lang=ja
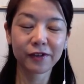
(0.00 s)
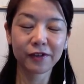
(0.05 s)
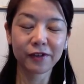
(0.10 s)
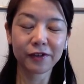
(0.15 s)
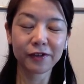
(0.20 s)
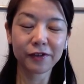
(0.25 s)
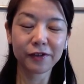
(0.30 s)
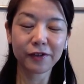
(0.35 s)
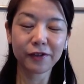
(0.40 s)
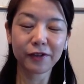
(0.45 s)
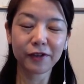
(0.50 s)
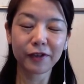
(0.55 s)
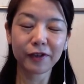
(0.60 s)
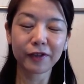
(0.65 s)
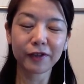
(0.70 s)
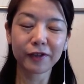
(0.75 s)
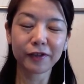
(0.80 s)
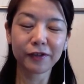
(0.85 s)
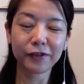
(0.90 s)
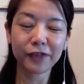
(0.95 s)
この
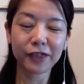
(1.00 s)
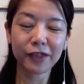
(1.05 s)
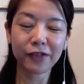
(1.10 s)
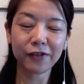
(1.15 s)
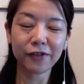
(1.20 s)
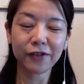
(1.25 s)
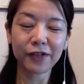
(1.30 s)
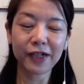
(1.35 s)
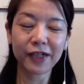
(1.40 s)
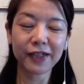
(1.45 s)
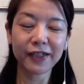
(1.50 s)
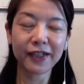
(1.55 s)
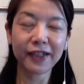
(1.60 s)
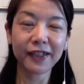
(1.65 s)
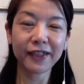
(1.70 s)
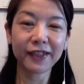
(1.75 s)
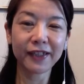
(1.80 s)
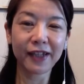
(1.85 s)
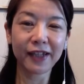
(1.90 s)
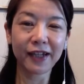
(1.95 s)
動画をご覧に
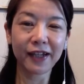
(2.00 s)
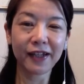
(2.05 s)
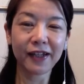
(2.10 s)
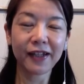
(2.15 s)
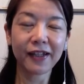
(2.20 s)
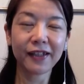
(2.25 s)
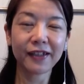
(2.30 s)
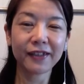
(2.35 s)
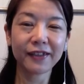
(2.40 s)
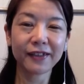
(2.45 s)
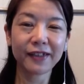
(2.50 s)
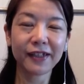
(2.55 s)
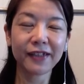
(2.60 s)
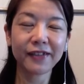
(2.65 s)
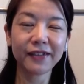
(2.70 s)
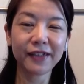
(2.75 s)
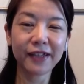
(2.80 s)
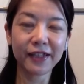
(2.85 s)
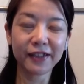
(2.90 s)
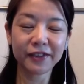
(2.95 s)
なった男
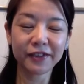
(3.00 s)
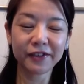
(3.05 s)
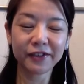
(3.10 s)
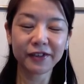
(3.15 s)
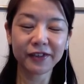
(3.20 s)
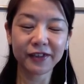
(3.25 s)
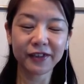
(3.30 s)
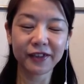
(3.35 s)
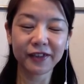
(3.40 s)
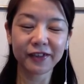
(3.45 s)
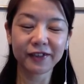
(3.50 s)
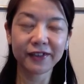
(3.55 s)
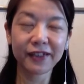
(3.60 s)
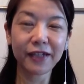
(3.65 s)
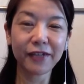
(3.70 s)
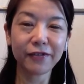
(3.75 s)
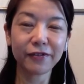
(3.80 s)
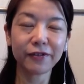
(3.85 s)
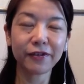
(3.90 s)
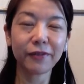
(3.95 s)
性上司
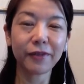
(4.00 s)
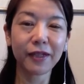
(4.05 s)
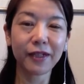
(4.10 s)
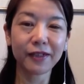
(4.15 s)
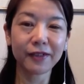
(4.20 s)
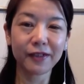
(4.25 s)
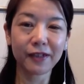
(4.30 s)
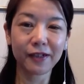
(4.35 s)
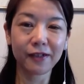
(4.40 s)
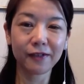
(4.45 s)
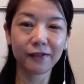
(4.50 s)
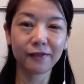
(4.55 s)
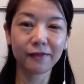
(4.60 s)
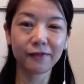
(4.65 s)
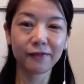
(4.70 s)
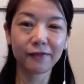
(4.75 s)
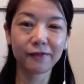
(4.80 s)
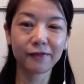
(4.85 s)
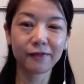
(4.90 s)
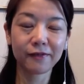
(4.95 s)
スタッフの皆さん
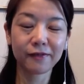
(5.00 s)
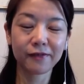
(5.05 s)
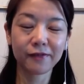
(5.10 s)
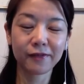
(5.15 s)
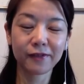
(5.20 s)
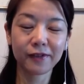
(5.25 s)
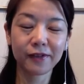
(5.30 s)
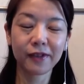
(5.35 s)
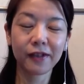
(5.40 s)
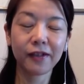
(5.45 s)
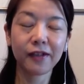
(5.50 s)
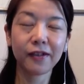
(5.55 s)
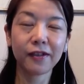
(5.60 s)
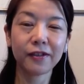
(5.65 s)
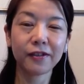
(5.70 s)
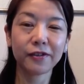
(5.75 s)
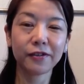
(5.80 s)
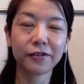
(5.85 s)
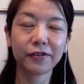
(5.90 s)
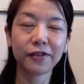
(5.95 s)

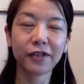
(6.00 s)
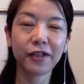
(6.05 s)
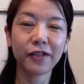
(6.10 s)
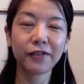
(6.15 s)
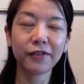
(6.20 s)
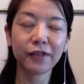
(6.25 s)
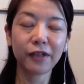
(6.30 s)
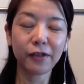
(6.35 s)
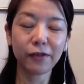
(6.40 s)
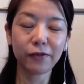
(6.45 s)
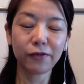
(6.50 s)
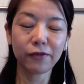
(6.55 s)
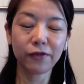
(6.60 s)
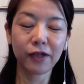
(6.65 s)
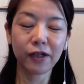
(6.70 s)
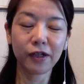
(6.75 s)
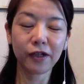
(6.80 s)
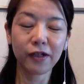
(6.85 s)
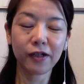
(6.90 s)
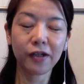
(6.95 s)
女性スタッフ
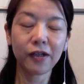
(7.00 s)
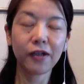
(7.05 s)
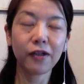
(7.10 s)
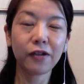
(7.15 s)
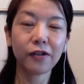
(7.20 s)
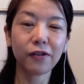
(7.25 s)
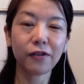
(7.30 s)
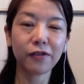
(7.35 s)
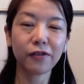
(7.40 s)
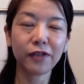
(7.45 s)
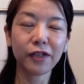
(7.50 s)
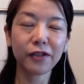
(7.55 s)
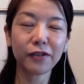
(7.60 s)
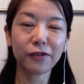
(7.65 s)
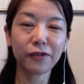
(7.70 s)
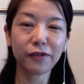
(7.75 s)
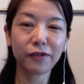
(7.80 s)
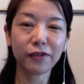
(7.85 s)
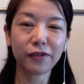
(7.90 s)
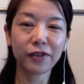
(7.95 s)
はこんな
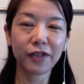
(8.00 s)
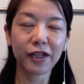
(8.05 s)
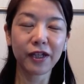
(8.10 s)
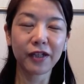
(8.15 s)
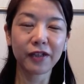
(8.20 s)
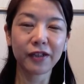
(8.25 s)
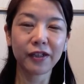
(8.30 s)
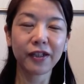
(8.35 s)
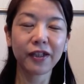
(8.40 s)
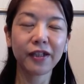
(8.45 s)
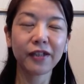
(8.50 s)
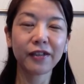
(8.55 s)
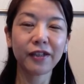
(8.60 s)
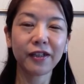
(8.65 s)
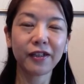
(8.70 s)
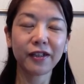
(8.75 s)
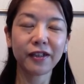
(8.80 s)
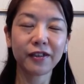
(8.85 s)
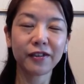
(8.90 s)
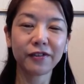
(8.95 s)
ところで悩んで
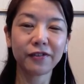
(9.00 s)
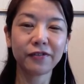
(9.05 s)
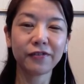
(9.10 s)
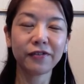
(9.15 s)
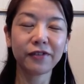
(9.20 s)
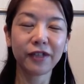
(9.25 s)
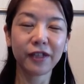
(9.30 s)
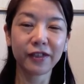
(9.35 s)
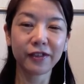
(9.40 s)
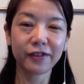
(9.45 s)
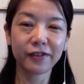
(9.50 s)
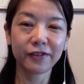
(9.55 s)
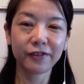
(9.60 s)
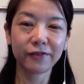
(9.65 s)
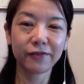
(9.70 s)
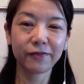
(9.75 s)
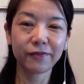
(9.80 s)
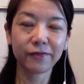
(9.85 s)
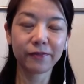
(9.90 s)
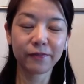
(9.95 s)
いたりするんです。
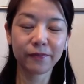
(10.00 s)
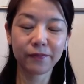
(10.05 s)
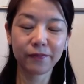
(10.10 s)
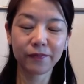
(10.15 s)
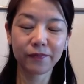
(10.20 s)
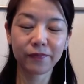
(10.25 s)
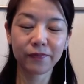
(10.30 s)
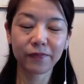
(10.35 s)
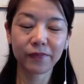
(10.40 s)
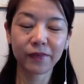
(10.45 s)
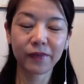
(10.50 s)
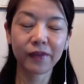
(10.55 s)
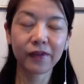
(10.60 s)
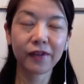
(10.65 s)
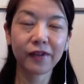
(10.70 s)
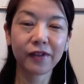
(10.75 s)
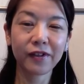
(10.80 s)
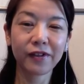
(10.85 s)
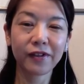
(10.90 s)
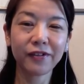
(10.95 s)

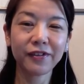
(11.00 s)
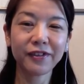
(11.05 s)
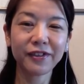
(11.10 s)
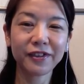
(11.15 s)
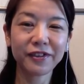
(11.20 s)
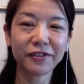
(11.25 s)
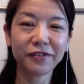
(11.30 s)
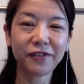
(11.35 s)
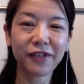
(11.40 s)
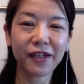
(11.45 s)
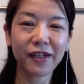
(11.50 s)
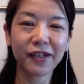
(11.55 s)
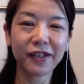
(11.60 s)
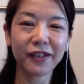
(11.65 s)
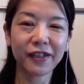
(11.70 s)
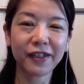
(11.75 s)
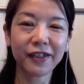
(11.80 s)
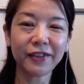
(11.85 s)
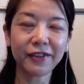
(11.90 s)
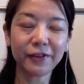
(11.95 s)
今週は
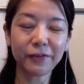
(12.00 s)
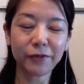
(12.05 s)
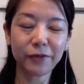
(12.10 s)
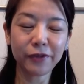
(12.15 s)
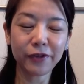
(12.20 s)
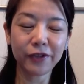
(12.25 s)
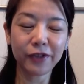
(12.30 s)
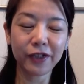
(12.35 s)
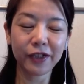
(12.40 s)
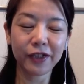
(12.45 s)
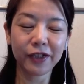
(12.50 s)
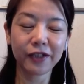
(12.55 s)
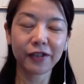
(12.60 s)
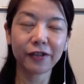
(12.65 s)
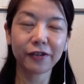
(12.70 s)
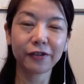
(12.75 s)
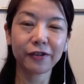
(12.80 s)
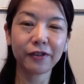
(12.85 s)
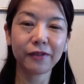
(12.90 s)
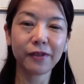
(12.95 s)
いつもより
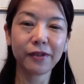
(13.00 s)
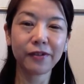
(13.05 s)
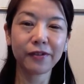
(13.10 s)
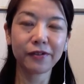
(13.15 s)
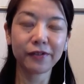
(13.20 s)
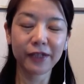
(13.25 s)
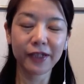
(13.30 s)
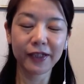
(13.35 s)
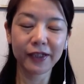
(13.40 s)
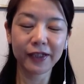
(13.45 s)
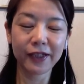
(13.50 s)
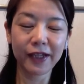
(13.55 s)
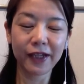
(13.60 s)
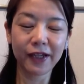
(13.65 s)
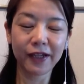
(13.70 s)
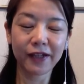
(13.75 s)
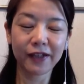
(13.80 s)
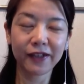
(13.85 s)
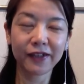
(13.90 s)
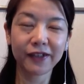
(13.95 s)
言葉を添え
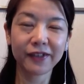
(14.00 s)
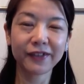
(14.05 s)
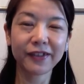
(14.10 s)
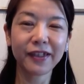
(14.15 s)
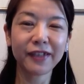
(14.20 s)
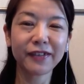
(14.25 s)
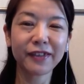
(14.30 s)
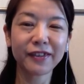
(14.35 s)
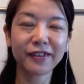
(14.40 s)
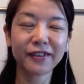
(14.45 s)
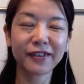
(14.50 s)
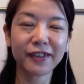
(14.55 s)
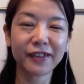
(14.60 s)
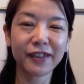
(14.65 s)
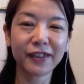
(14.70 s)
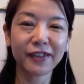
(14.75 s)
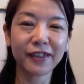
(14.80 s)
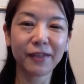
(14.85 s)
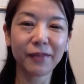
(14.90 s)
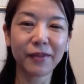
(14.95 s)
て伝達な
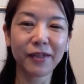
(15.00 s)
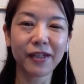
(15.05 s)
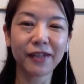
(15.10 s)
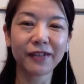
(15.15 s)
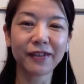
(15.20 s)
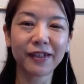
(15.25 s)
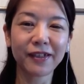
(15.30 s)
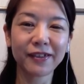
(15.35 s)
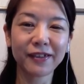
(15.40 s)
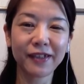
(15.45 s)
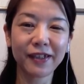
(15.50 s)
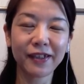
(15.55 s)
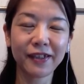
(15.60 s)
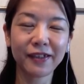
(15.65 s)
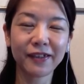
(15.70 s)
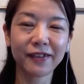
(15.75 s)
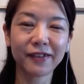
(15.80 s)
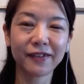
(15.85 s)
さってみてください。